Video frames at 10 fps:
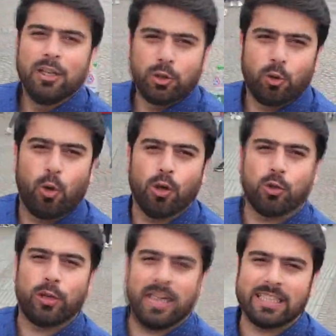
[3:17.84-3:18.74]
शुरू हो
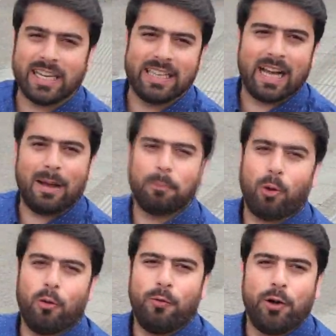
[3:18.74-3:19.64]
चुकी है शायद
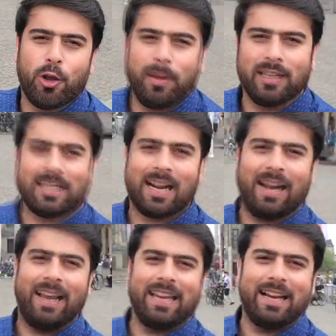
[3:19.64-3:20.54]
आपको वीडियो में नज़र
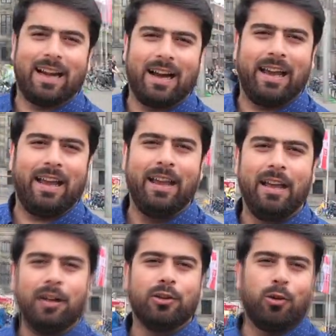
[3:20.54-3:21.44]
आए या ना आए
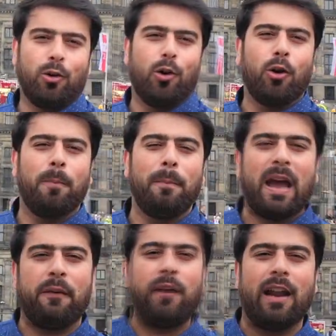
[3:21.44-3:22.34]
तो
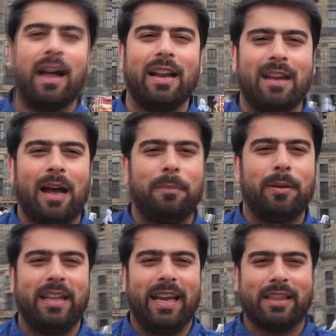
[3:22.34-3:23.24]
मैं फ़िलहाल अब
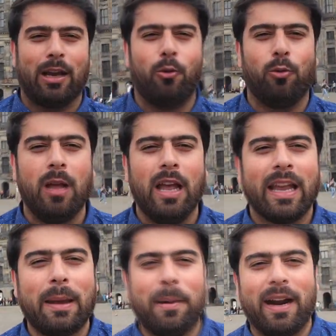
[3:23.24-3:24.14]
देखता हूँ
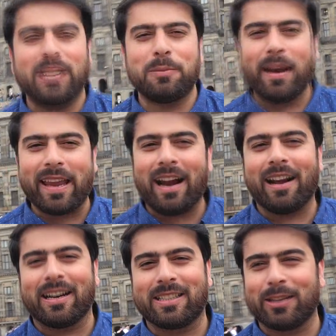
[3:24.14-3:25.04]
कि बारिश में क्या
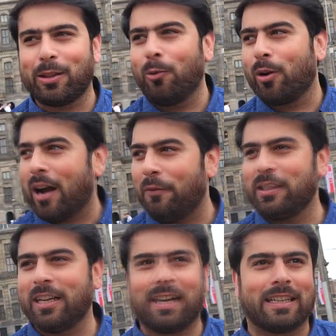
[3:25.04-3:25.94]
कर सकता हूँ कहाँ
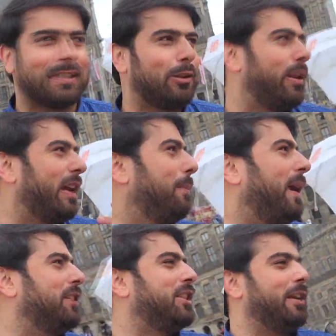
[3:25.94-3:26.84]
विज़िट कर सकता हूँ लेकिन
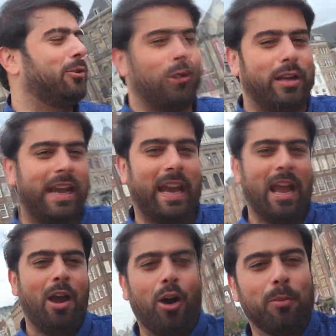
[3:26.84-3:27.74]
बारिश तेज़ हो गई है
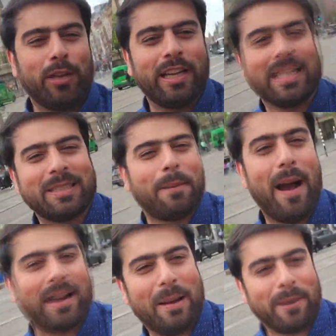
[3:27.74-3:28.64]
और मुझे यहाँ से
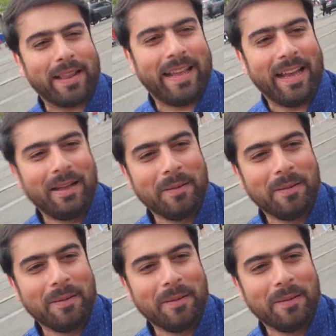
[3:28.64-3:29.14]
भागना पड़ गया है